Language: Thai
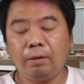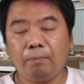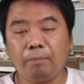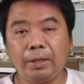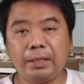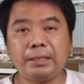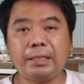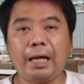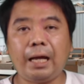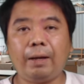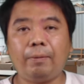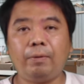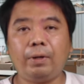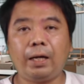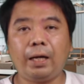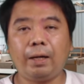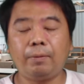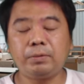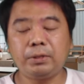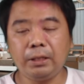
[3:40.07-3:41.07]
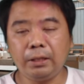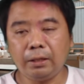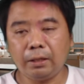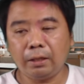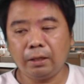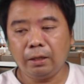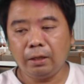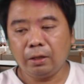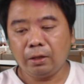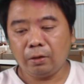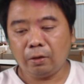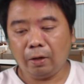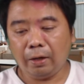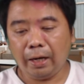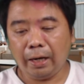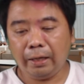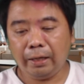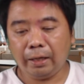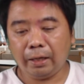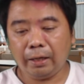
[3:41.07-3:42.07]
ไม่ทราบนะครับ ซึ่งตอน
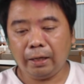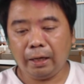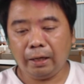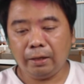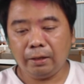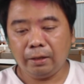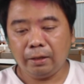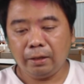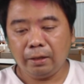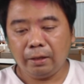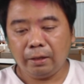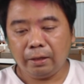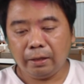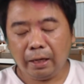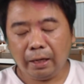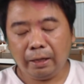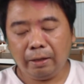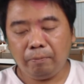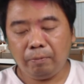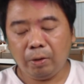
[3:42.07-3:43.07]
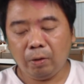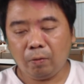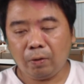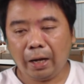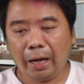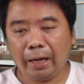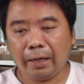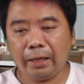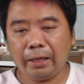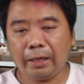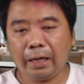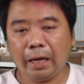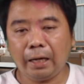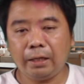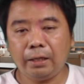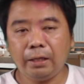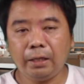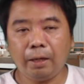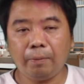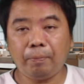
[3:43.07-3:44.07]
นั้นเนี่ยได้มีโอกาสในการ
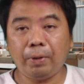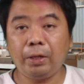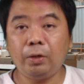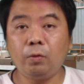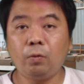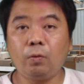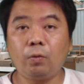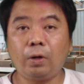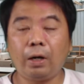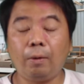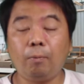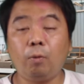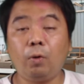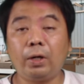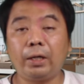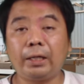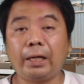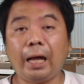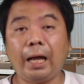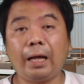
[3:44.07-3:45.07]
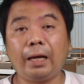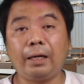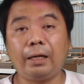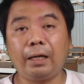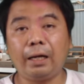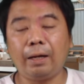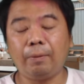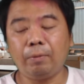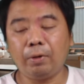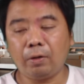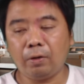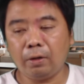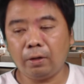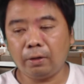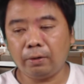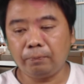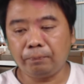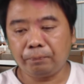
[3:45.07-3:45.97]
ที่จะไปดูกระบวนการนะครับ แล้วก็